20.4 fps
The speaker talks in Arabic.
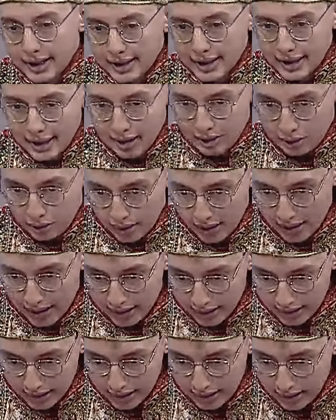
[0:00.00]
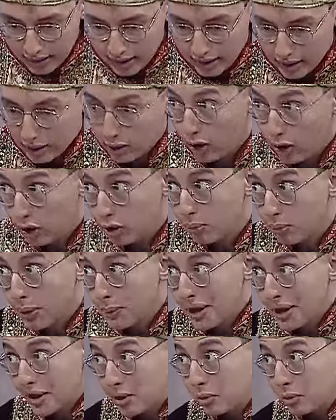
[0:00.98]
لدي سؤال نعم. آه،
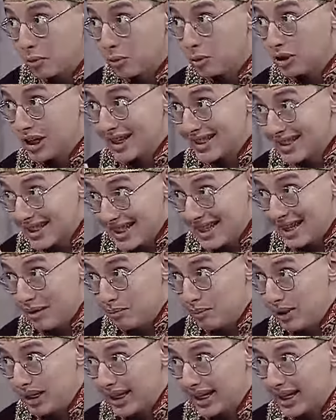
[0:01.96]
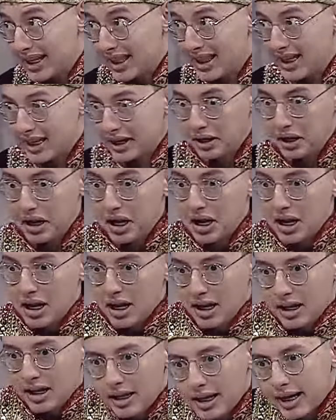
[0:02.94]
ربما يكون شخصيا بك كثيرا مم.
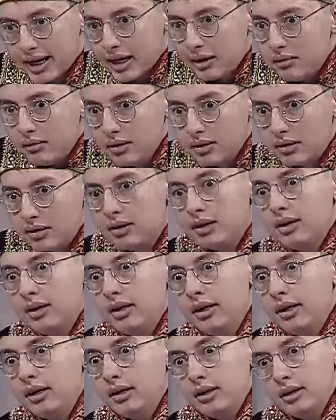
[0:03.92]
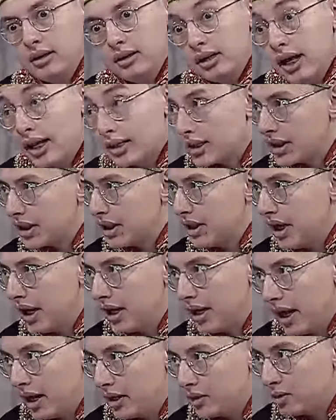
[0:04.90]
لكن لا
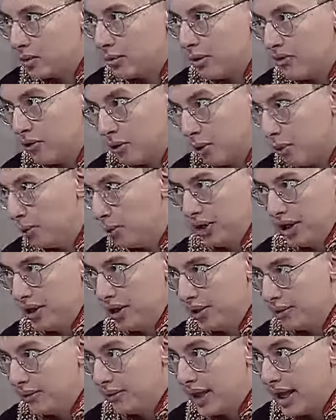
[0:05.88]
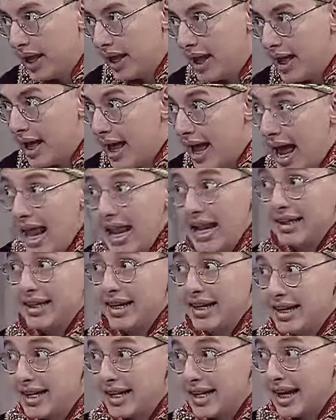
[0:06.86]
أستطيع أن أكتم فضولي نعم تفضل. هل
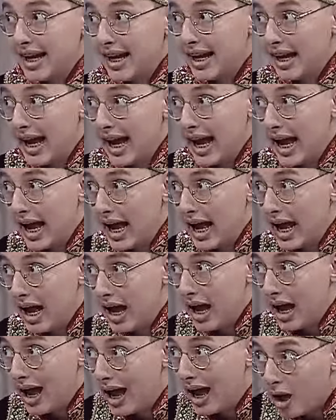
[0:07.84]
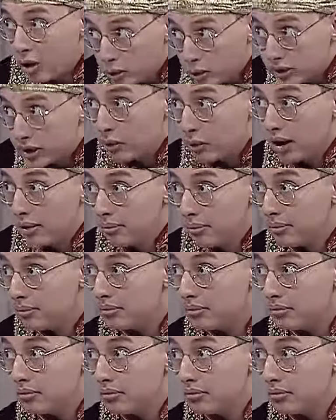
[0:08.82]
لديك أخ توأم؟